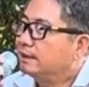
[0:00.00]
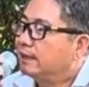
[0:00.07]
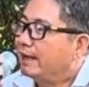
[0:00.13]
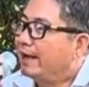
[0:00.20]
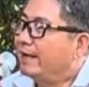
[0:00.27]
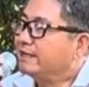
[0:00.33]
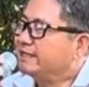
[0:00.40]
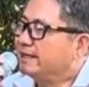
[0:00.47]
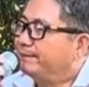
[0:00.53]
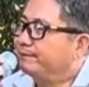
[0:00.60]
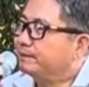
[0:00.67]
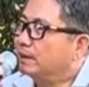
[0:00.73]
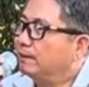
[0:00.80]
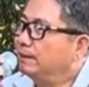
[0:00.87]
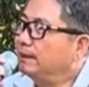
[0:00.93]

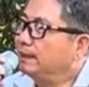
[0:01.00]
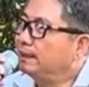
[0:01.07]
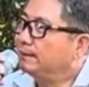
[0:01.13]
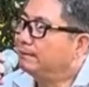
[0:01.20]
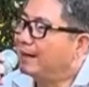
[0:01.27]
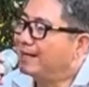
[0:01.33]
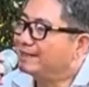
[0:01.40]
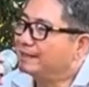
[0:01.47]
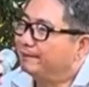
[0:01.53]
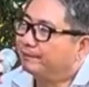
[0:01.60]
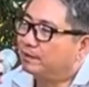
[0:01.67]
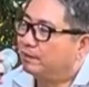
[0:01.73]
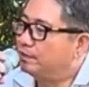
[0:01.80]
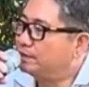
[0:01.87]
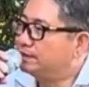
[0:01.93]
200 tuổi
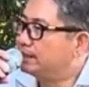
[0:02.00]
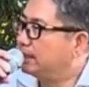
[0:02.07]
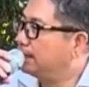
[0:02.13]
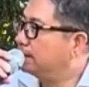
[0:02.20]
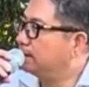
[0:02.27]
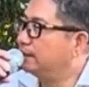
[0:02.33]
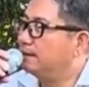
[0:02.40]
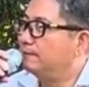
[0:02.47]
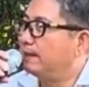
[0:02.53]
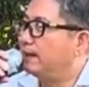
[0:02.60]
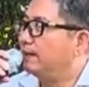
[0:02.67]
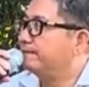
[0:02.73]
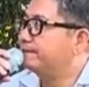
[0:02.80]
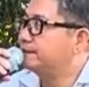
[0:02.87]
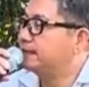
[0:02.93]
300 tuổi chỉ có Hy
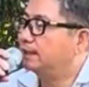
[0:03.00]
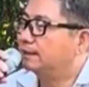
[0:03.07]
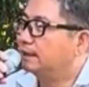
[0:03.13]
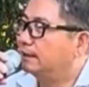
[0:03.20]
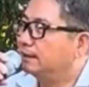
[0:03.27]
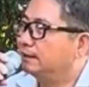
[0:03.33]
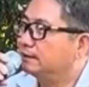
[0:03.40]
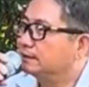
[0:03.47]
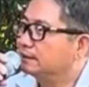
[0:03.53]
Mã Lập Sơn thôi